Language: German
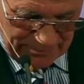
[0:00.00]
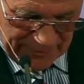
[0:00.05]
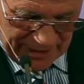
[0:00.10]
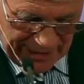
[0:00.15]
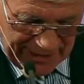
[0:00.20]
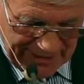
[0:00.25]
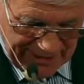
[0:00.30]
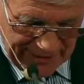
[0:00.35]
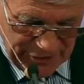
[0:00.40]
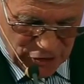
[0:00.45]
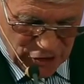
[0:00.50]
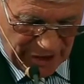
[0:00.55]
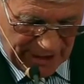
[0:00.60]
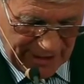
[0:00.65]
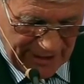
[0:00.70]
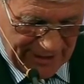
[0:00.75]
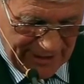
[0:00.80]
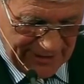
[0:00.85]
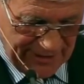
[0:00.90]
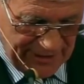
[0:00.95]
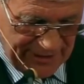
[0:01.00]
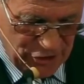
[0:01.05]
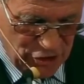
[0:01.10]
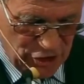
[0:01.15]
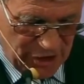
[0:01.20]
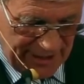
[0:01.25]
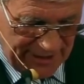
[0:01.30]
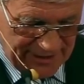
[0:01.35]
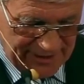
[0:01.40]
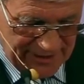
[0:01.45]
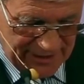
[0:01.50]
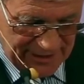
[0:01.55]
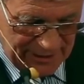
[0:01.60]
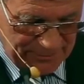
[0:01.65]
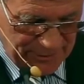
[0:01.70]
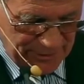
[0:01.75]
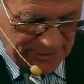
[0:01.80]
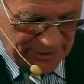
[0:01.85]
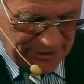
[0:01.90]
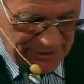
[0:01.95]
haben keinen gesteigerten
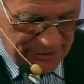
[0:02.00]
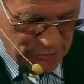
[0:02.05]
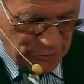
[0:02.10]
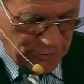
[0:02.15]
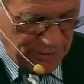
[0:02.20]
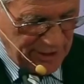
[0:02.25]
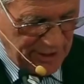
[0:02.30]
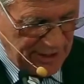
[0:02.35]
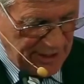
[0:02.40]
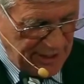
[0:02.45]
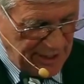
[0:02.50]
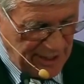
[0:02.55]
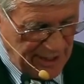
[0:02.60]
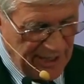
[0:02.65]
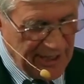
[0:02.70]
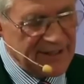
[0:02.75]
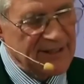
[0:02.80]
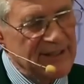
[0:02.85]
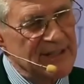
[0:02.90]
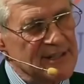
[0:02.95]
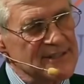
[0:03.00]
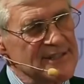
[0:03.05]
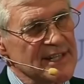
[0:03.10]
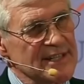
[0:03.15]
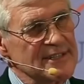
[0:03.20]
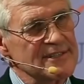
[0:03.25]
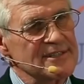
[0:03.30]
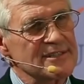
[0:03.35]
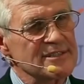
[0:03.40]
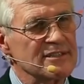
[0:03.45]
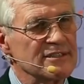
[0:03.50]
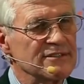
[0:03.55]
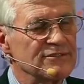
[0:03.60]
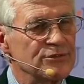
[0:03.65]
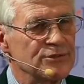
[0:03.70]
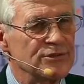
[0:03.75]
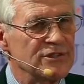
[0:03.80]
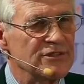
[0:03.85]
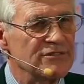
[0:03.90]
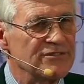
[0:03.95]
Geschlechtstrieb, sondern suchen einen Ersatz
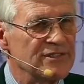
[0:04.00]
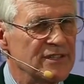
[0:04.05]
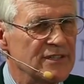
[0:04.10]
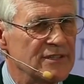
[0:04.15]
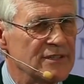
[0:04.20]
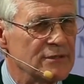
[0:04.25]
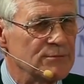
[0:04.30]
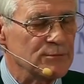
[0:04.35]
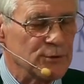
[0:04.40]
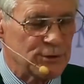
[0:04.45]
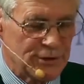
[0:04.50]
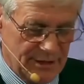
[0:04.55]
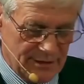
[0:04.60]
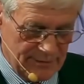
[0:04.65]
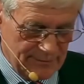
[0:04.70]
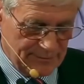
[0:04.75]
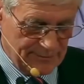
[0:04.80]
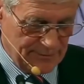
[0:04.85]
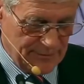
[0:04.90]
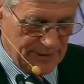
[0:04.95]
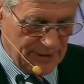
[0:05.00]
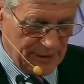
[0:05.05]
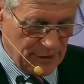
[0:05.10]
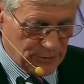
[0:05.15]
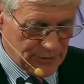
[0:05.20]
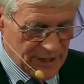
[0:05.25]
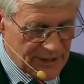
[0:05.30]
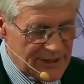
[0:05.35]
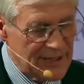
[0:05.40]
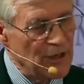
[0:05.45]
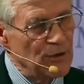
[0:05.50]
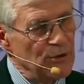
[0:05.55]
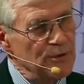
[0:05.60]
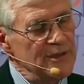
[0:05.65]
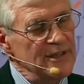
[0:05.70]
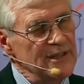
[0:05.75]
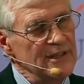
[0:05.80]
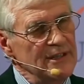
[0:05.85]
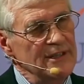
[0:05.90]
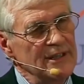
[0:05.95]
für die fehlende Mutter. Und genau
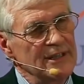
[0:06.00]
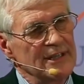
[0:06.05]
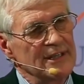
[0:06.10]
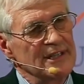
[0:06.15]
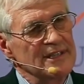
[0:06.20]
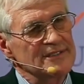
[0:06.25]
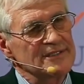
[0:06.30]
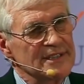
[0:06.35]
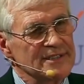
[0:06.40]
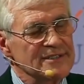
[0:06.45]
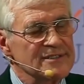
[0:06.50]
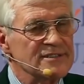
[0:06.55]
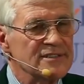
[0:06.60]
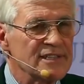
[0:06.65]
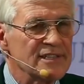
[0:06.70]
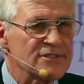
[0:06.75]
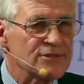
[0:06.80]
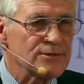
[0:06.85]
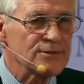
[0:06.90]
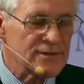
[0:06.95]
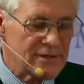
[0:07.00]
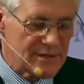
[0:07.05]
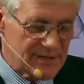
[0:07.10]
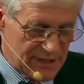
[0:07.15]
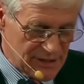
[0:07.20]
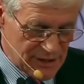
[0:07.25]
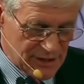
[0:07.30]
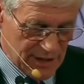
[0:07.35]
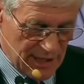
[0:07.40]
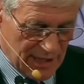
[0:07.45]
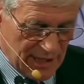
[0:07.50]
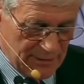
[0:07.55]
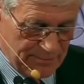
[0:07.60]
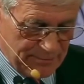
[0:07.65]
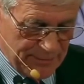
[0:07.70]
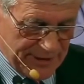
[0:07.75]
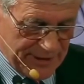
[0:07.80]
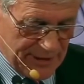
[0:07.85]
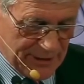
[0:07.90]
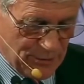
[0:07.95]
hier setzen jetzt unsere
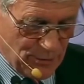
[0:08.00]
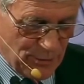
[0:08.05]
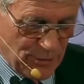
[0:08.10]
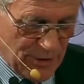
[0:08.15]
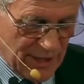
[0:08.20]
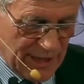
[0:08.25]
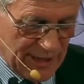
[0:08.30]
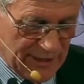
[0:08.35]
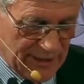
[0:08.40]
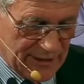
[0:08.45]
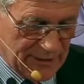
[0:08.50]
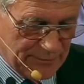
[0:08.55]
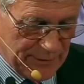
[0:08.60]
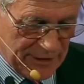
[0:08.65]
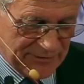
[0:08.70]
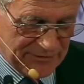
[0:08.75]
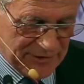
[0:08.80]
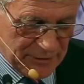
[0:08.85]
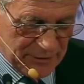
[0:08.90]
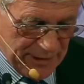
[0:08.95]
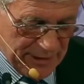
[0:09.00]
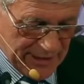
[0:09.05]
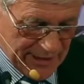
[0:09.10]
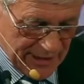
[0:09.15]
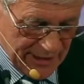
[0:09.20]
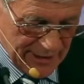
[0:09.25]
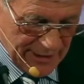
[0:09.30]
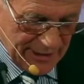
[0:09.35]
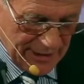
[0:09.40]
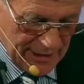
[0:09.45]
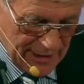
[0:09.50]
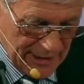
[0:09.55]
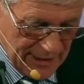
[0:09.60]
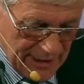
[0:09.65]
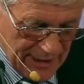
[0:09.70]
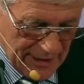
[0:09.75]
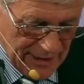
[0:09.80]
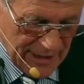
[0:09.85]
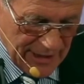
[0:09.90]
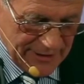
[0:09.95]
Sozialpädagogen an. Manfred Berger
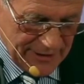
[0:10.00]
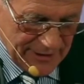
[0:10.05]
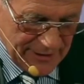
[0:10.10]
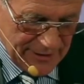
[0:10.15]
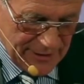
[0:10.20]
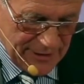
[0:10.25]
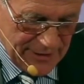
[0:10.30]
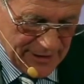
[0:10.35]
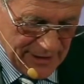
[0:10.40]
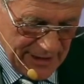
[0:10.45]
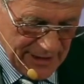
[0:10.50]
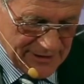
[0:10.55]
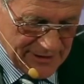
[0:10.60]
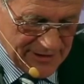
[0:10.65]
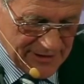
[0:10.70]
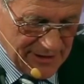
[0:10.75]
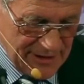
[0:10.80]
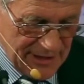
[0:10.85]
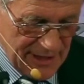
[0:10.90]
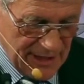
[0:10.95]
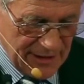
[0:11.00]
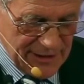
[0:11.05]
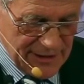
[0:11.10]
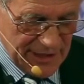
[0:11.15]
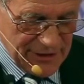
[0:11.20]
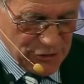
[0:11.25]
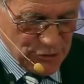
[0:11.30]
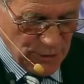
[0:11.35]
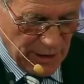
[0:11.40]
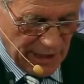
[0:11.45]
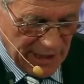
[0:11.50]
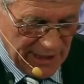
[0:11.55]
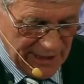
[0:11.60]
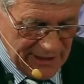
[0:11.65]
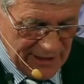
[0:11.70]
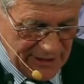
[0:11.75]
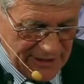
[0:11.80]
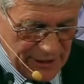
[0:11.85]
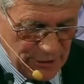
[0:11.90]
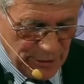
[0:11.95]
leitet die Erzieher dazu
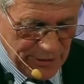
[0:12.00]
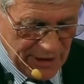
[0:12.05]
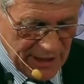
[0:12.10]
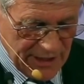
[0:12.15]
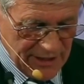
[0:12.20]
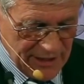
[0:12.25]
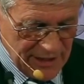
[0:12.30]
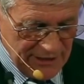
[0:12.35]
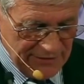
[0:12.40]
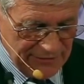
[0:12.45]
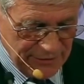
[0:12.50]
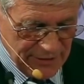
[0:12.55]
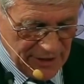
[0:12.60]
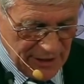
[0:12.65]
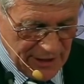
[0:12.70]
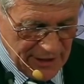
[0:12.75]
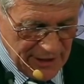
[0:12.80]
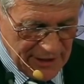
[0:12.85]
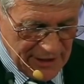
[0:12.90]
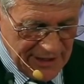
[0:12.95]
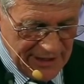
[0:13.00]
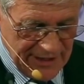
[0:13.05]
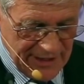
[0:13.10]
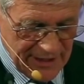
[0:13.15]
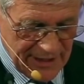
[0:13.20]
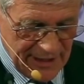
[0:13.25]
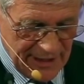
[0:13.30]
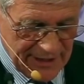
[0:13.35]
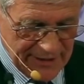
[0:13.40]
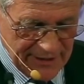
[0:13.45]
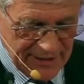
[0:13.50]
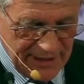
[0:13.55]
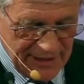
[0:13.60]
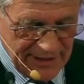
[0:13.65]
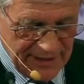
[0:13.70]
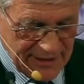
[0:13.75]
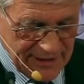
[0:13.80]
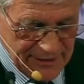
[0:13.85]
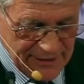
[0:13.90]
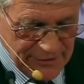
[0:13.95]
an, die Onanie von
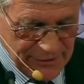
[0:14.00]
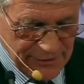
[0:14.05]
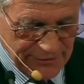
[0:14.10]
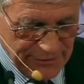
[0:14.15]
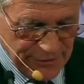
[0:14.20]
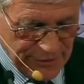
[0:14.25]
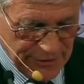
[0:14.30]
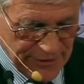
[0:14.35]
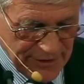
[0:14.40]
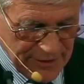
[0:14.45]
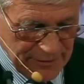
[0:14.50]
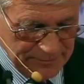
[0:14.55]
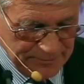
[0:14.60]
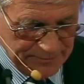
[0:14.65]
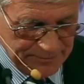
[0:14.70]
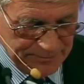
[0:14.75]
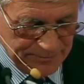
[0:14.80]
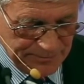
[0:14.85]
Kindergartenkindern zu fördern.